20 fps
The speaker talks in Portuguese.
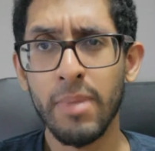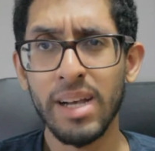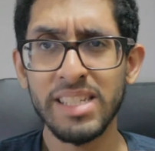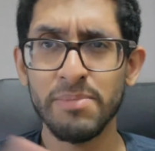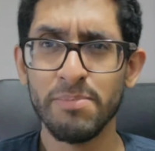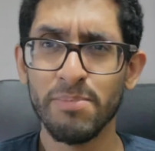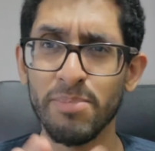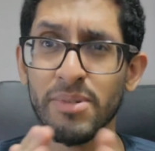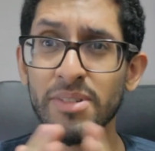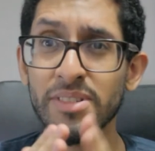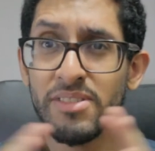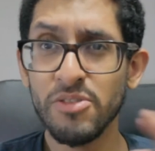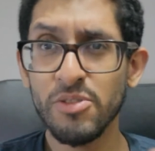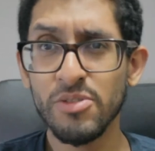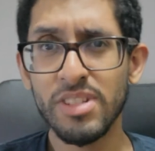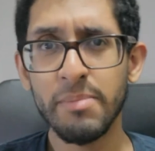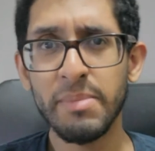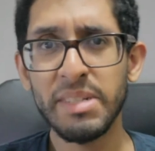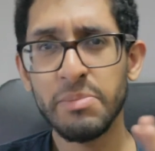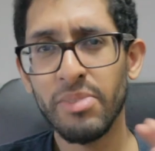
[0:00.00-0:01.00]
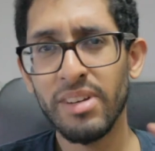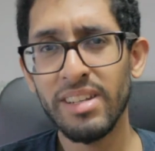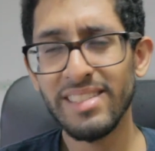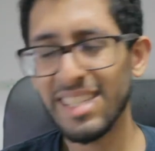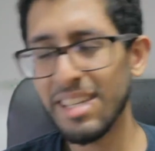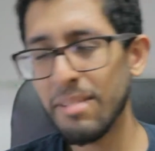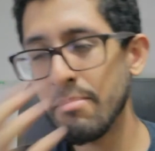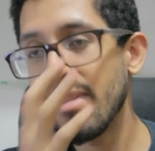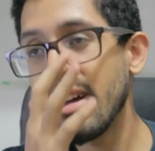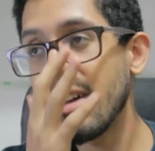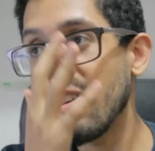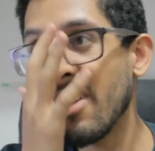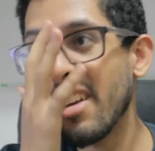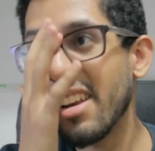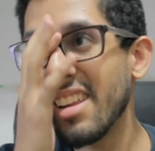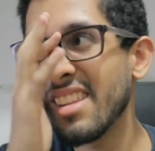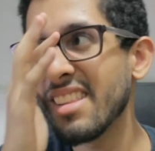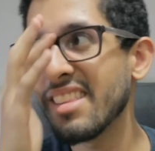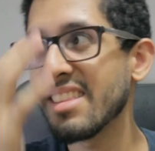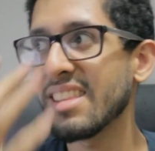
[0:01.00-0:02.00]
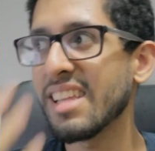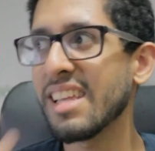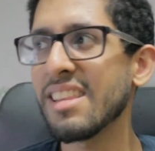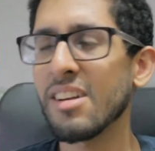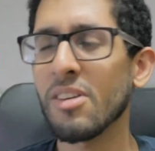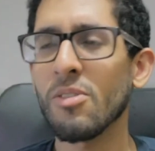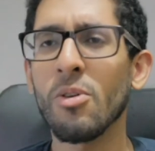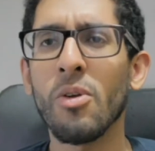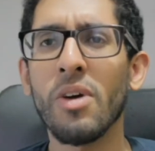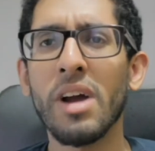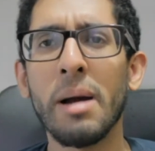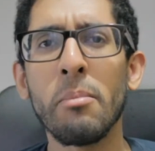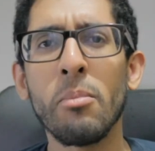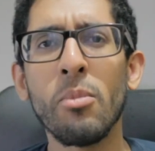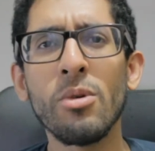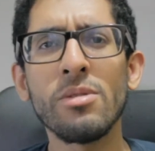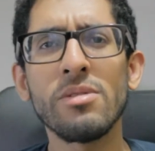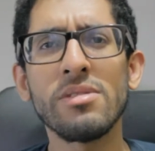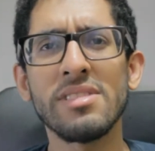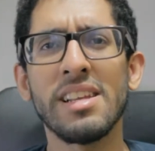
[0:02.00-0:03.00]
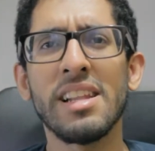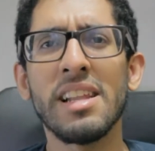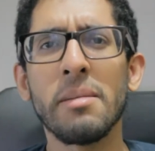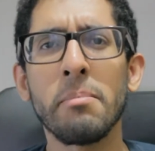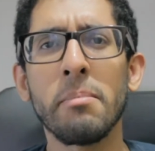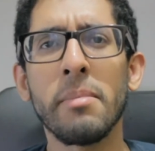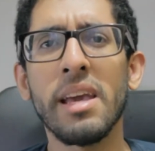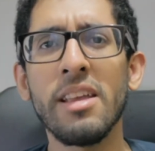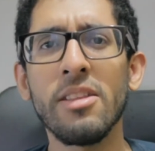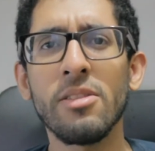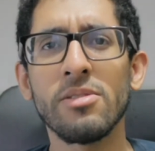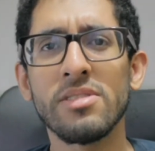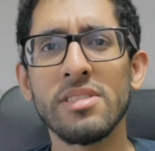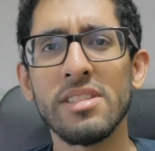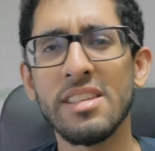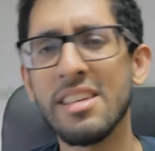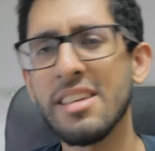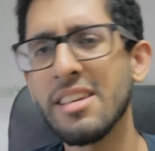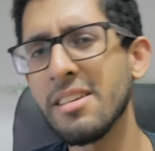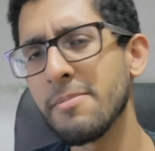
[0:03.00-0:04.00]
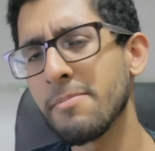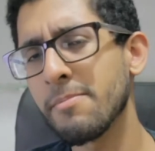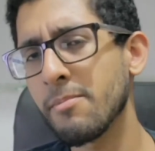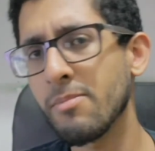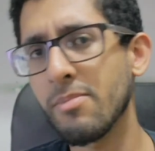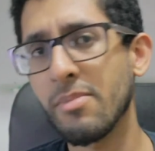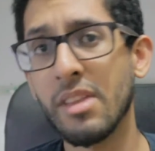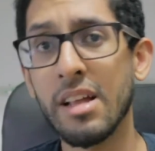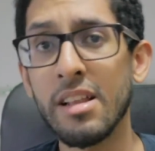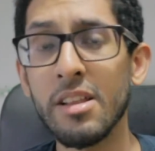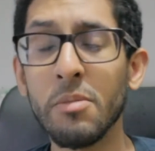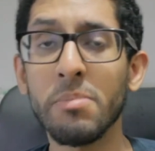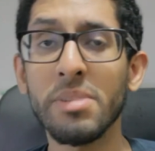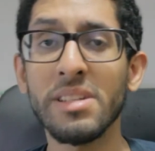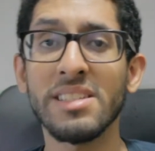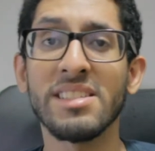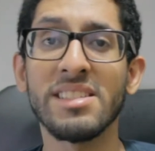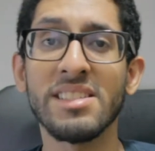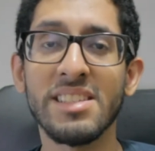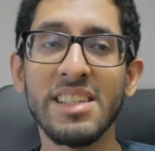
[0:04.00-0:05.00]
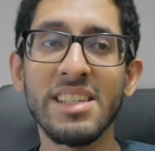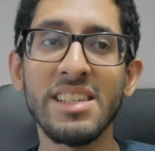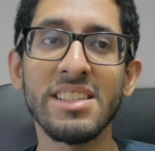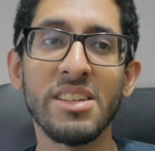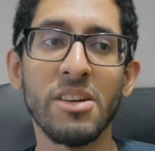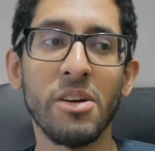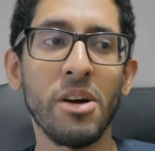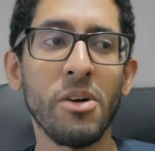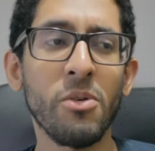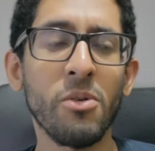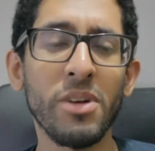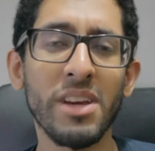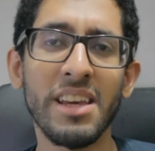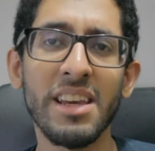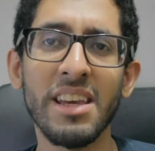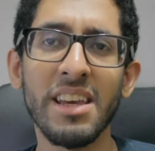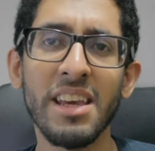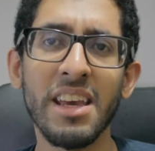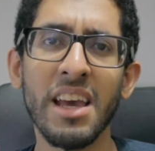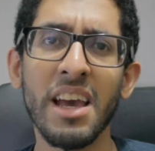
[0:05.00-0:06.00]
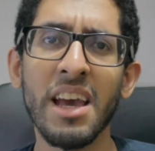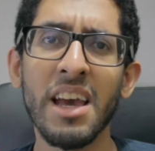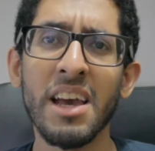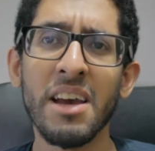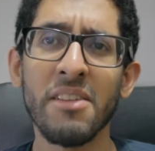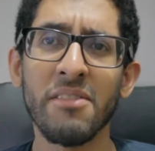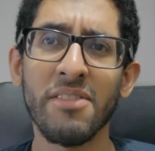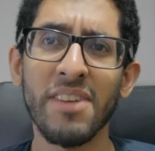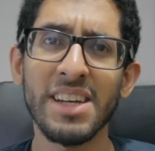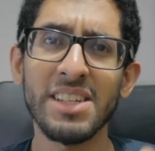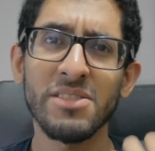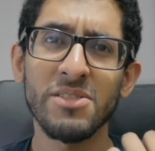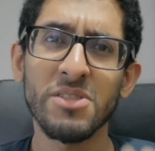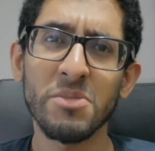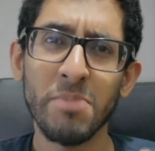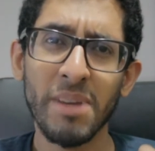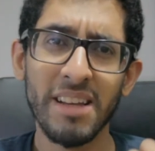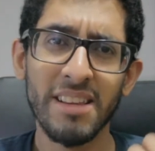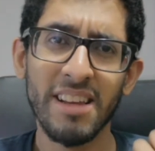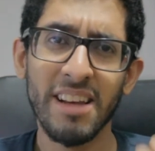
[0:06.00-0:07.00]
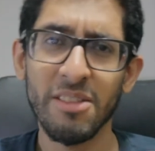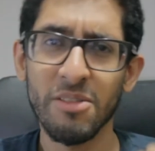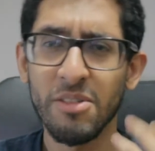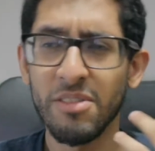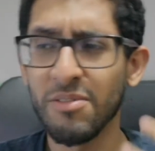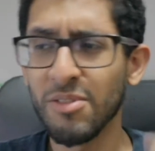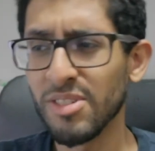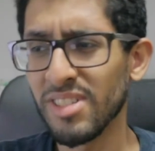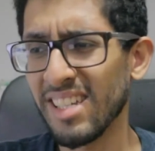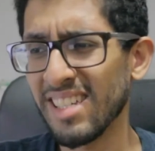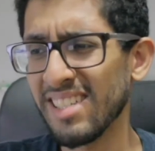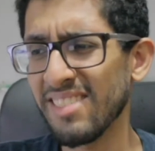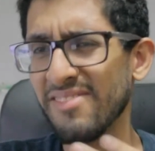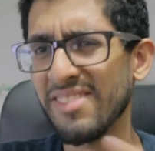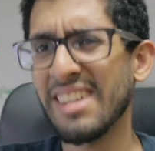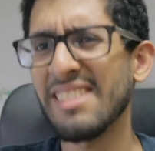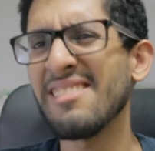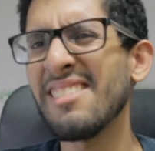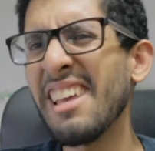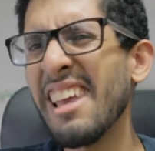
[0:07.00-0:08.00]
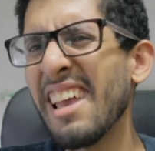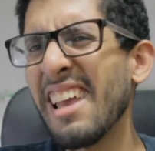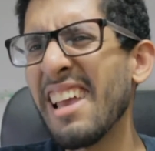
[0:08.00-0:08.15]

Mas por, justamente por ele ser maior, ele tenta colocar muitos elementos que não precisa, é algo que faz o espectador você assim ficar,